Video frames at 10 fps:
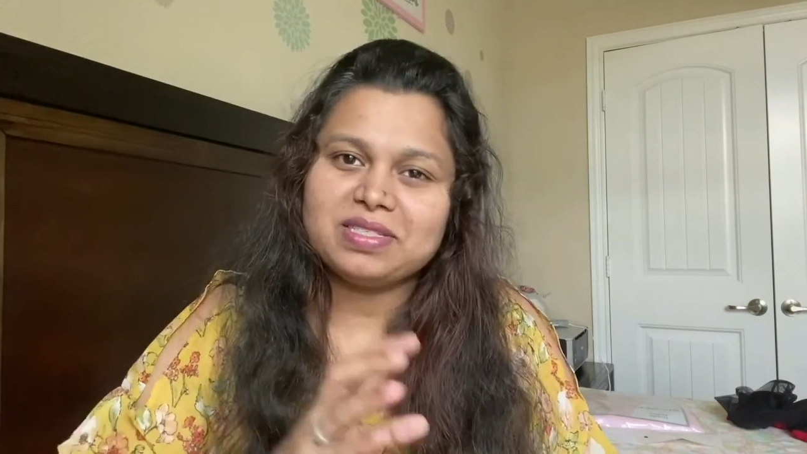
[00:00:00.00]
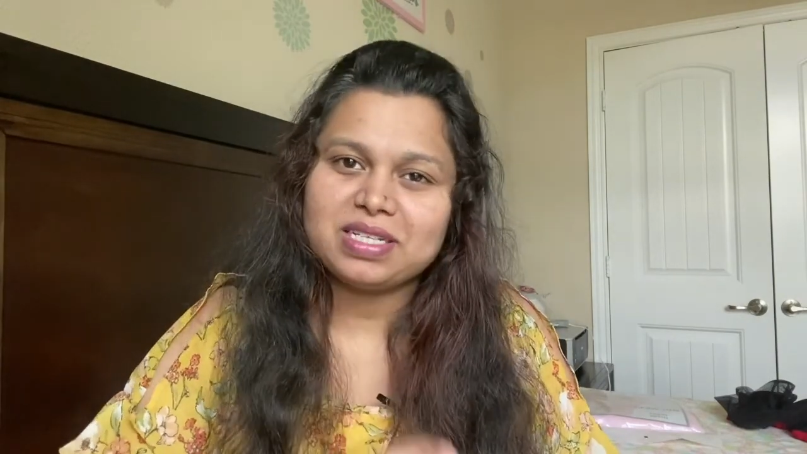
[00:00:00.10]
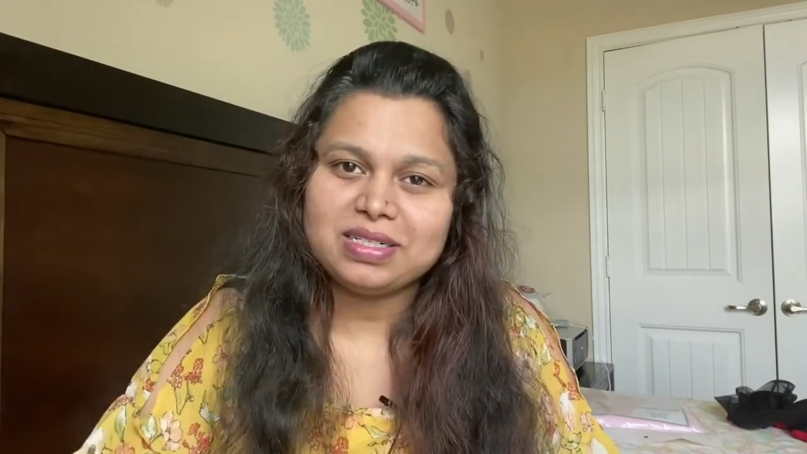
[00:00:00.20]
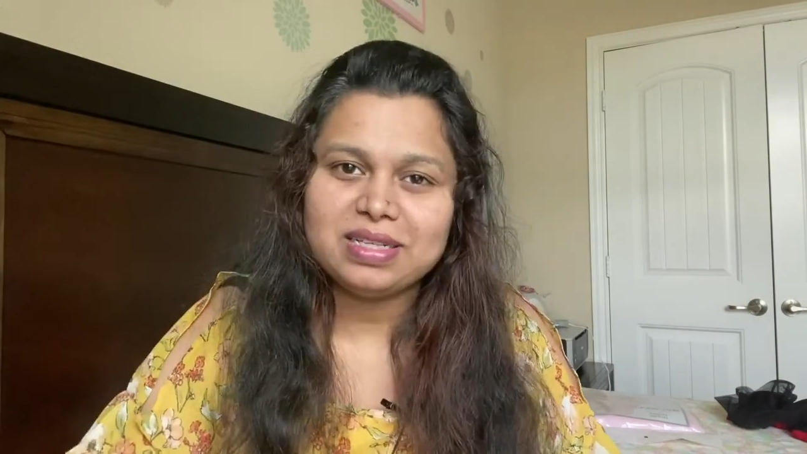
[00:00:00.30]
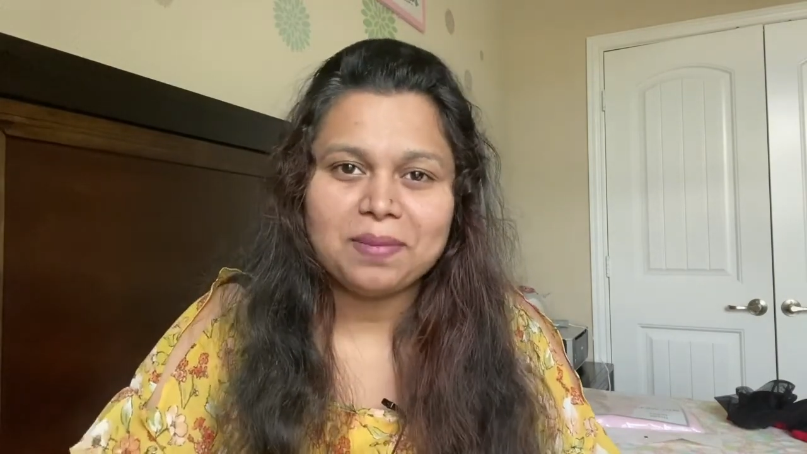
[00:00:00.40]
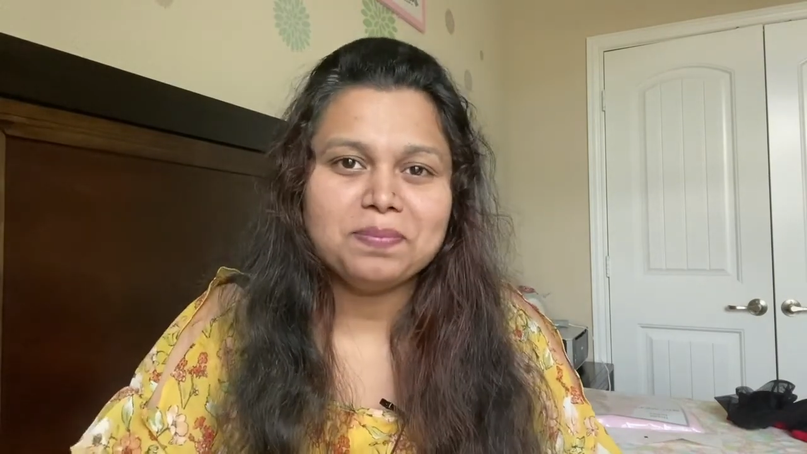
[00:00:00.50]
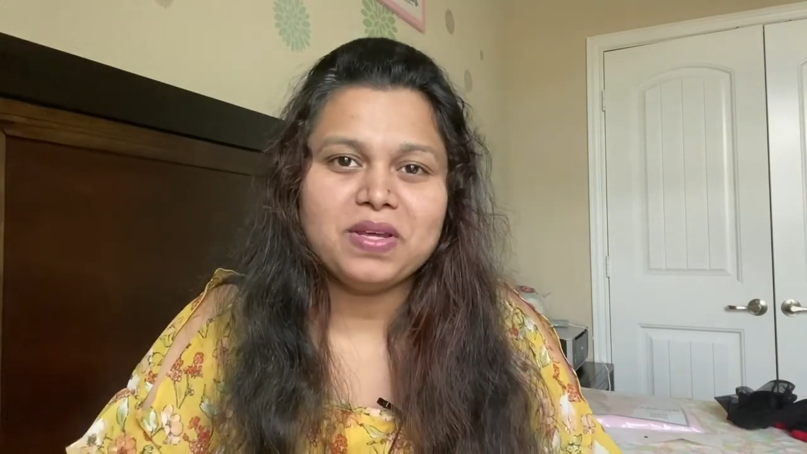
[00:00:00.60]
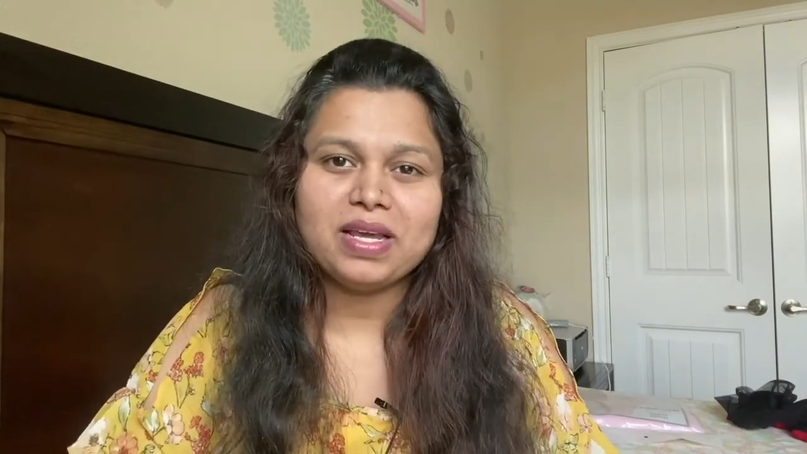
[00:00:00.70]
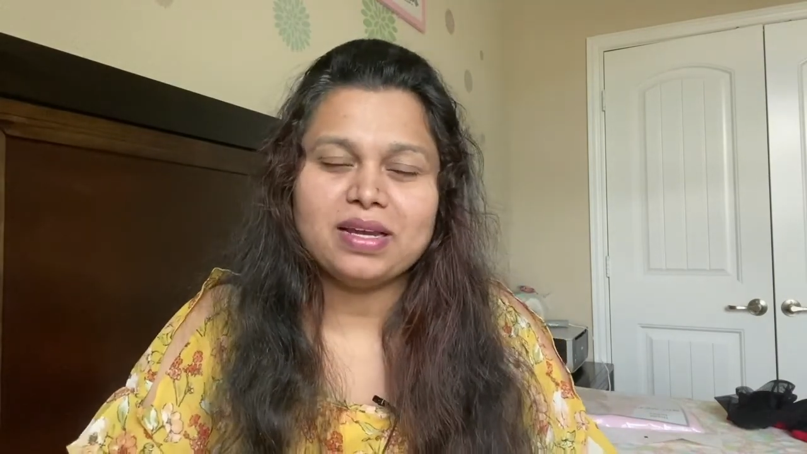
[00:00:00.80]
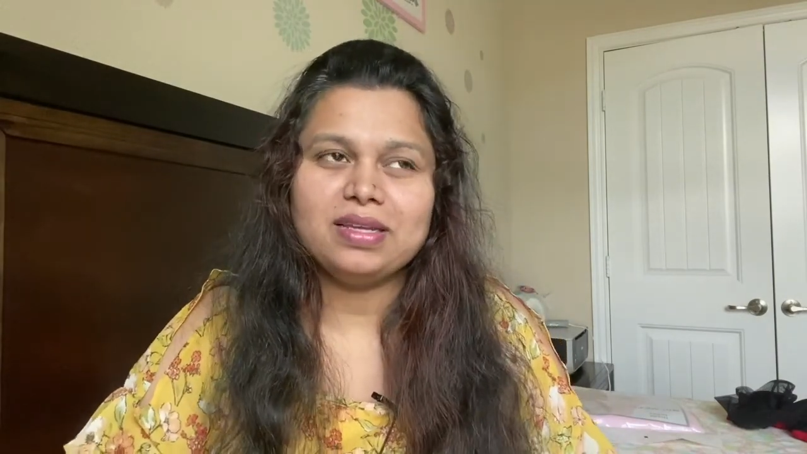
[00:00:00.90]
வச்ச தம்
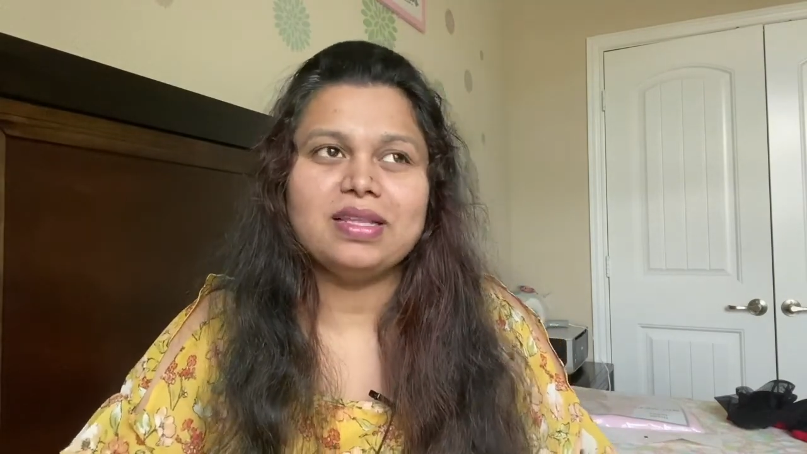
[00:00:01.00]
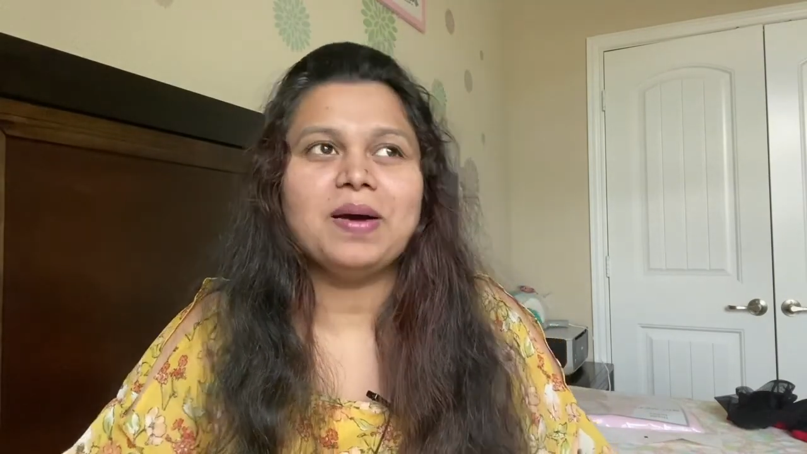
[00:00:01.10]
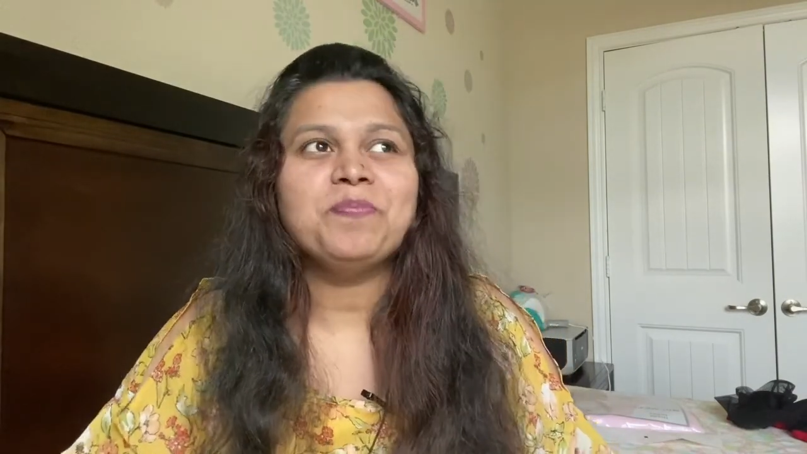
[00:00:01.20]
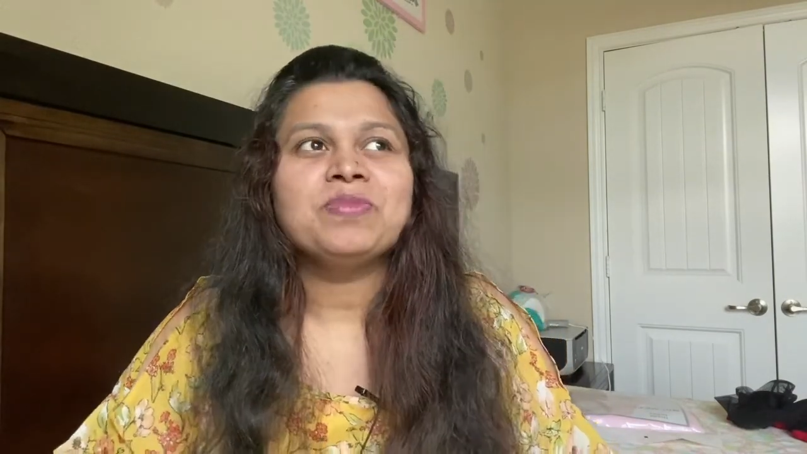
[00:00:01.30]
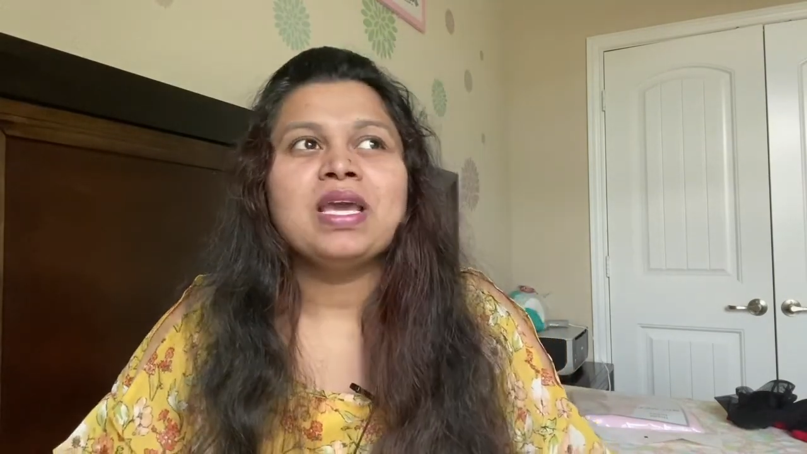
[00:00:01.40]
பிரியாணி தான்